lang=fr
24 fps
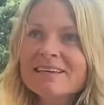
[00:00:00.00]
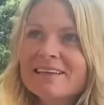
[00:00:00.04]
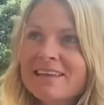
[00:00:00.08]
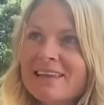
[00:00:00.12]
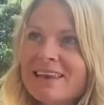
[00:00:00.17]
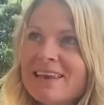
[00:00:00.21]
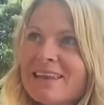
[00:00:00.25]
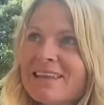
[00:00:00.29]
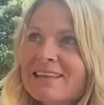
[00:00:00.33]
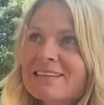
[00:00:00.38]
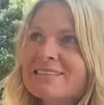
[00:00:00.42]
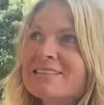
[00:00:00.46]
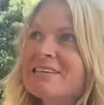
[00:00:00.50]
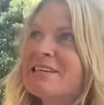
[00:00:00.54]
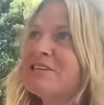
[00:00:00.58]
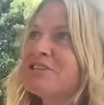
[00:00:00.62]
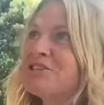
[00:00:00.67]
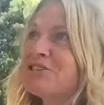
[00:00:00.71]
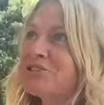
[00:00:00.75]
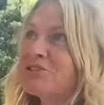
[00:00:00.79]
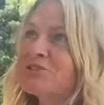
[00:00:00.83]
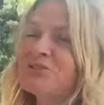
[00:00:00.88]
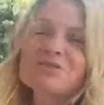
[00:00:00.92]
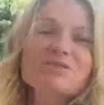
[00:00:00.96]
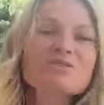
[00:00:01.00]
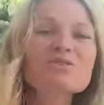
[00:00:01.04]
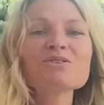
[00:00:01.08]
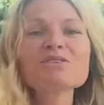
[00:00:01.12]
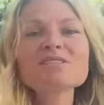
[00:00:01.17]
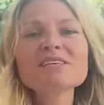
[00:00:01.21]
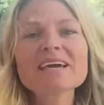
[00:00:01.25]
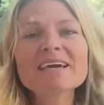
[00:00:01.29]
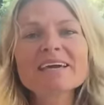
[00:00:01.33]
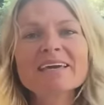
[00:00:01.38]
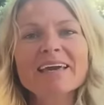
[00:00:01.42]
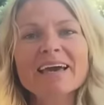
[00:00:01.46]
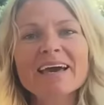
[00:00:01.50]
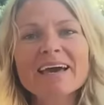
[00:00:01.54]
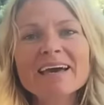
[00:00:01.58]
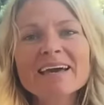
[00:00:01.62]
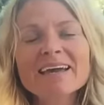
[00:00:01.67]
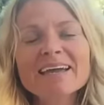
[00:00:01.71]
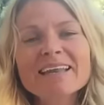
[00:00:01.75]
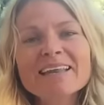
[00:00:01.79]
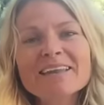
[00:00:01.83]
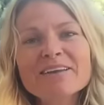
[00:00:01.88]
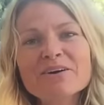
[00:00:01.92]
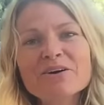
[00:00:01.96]
l'intelligence
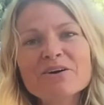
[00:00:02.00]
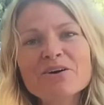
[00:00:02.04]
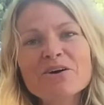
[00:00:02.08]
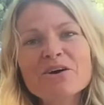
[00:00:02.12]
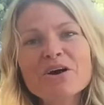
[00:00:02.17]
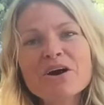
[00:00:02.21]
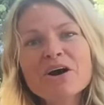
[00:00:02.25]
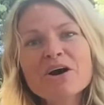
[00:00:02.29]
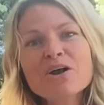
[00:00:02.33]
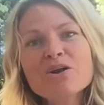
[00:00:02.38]
zodiacale, euh,